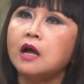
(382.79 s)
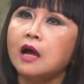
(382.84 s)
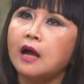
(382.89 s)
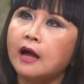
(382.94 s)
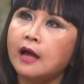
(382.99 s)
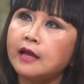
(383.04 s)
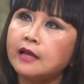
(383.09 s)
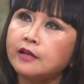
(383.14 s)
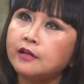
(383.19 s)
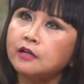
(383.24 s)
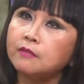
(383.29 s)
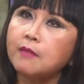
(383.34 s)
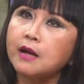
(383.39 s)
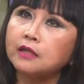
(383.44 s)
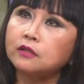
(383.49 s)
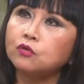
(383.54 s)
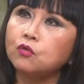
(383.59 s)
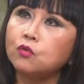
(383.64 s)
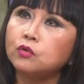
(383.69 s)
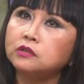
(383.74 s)
hay là nó bắt
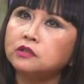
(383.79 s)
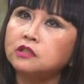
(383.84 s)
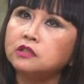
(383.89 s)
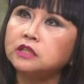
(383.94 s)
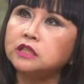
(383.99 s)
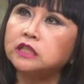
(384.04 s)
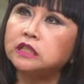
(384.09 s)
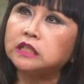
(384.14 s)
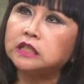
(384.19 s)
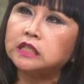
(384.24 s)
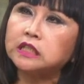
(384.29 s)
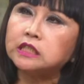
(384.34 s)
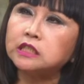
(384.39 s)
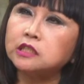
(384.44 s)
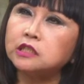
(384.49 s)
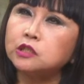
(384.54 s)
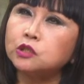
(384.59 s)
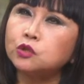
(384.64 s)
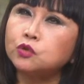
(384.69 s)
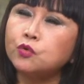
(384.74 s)
nguồn từ những cái
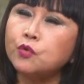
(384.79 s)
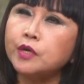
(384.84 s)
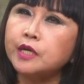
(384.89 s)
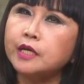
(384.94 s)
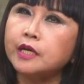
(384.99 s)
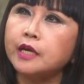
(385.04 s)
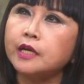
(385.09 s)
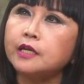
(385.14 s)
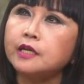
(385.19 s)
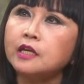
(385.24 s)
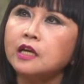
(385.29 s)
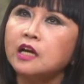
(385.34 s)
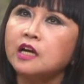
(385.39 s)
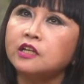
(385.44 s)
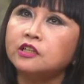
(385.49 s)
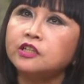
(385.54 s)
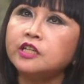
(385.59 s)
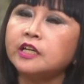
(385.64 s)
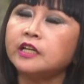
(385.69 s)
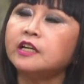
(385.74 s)
sự suy nghĩ
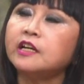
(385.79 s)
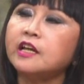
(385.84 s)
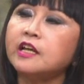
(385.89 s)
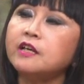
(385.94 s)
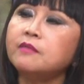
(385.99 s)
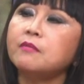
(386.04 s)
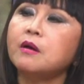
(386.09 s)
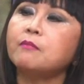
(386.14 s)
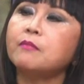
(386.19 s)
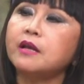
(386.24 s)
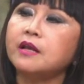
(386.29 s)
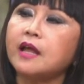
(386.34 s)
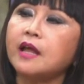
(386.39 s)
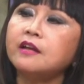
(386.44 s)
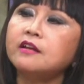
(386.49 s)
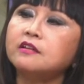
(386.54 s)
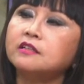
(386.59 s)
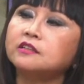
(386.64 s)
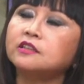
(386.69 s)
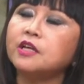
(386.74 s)
triết lý mà mình đã
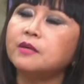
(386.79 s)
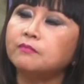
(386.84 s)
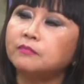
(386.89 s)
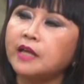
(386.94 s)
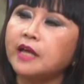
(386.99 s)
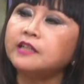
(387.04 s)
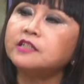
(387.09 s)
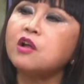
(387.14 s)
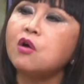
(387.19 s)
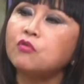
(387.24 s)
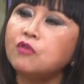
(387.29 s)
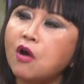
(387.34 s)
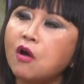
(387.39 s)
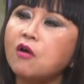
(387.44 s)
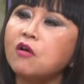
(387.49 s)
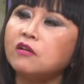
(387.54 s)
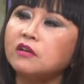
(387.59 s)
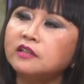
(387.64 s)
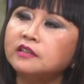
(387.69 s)
được tìm thấy đâu đó